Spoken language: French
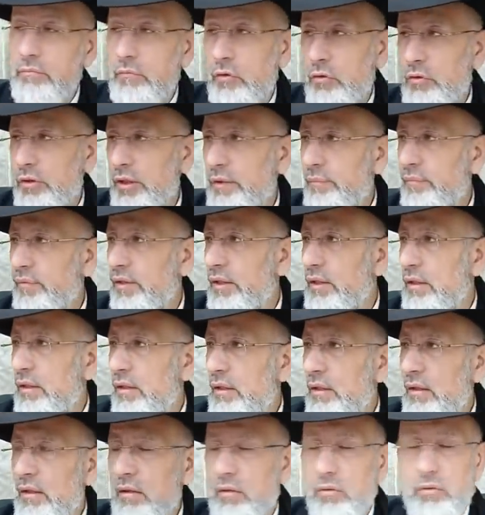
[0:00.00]
Ok.
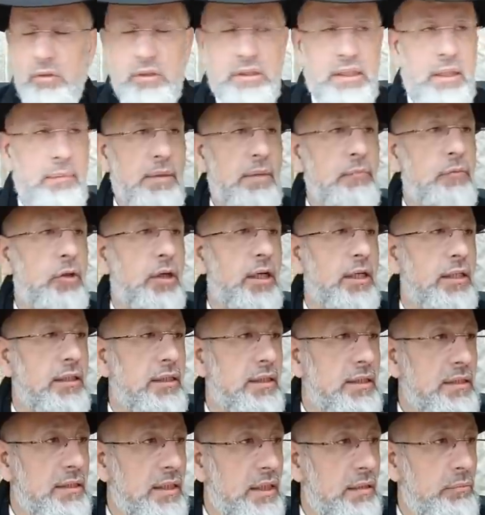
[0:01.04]
Au sein même de la
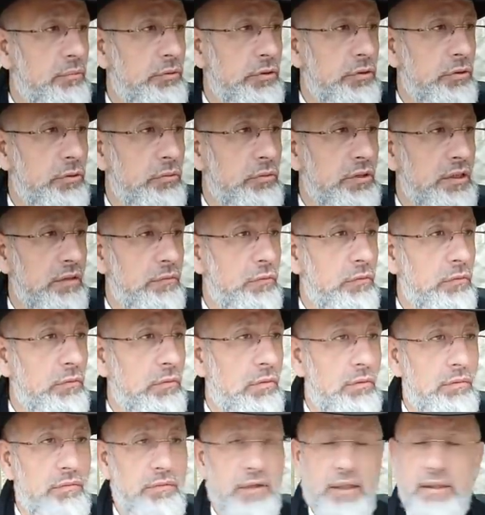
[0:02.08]
Knesset, puisque nous
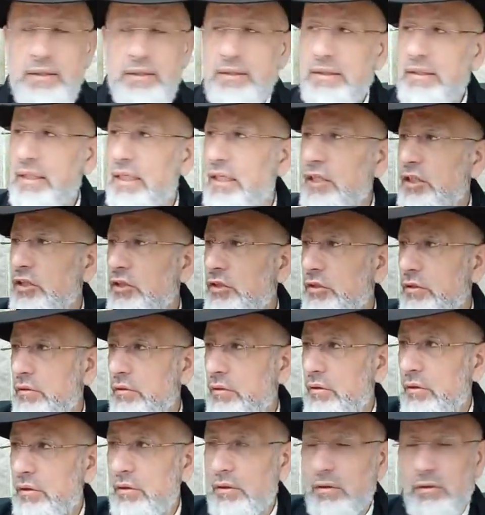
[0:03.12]
avons 20 sièges
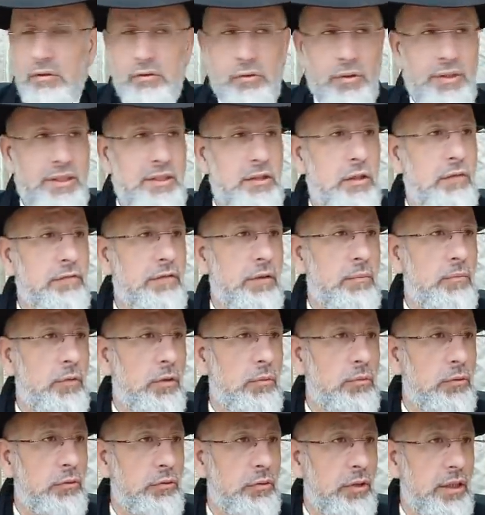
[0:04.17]
sur les 120
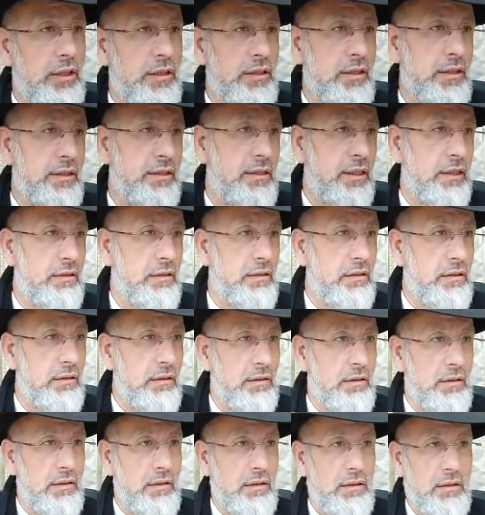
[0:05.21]
membres de la Knesset
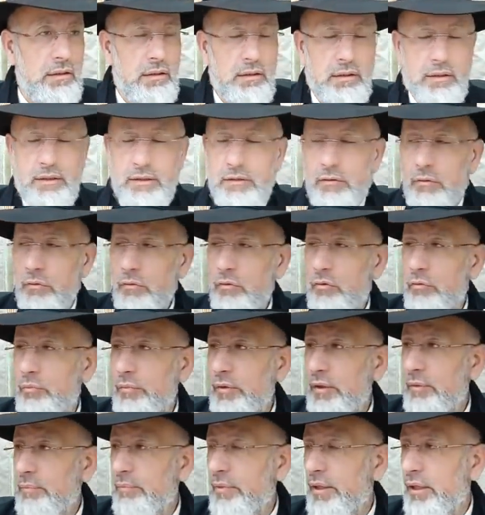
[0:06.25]
euh, qui sont
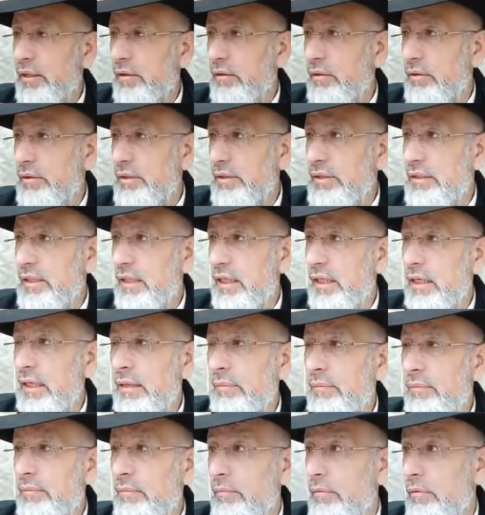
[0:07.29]
occupés par des
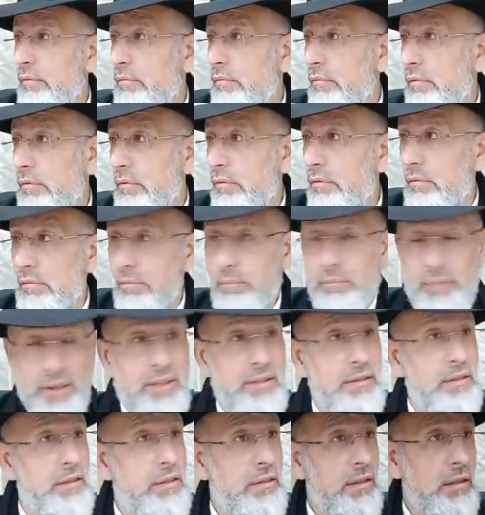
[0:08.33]
Arabes
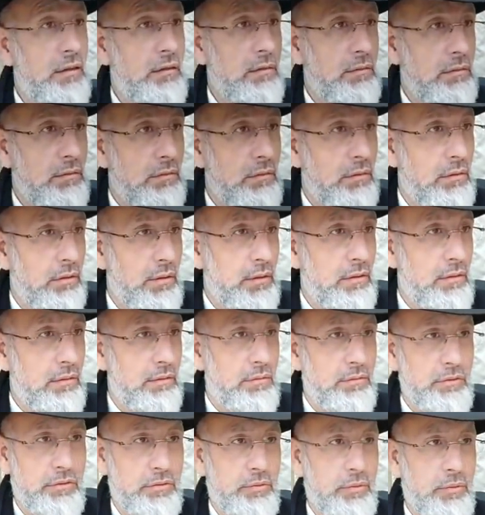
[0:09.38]
palestiniens. Hein.
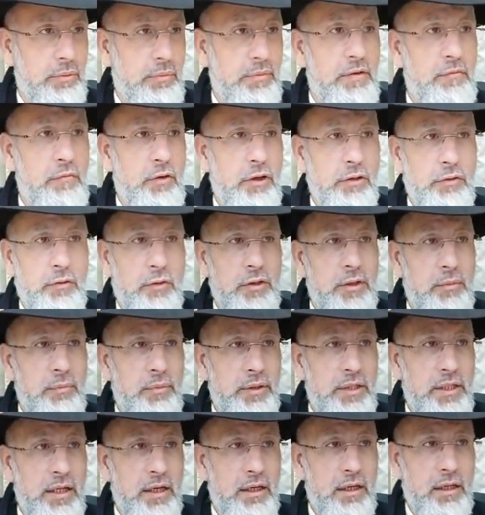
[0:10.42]
J'aimerais bien voir dans les
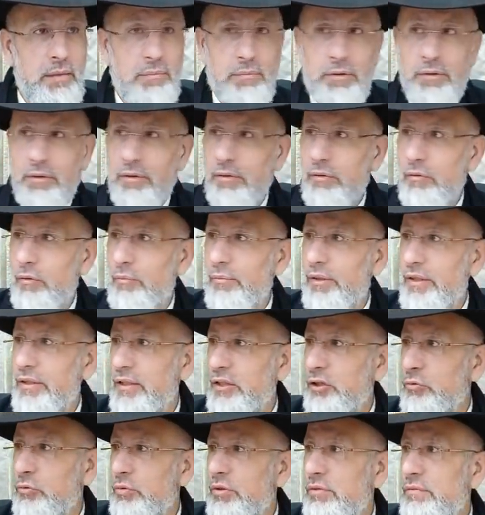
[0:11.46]
pays arabes qu'on mette
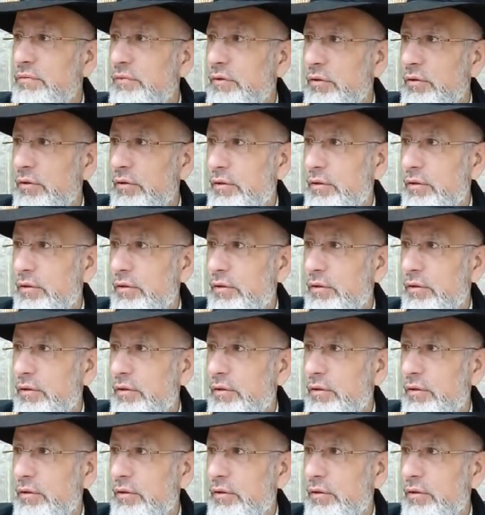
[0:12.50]
des Juifs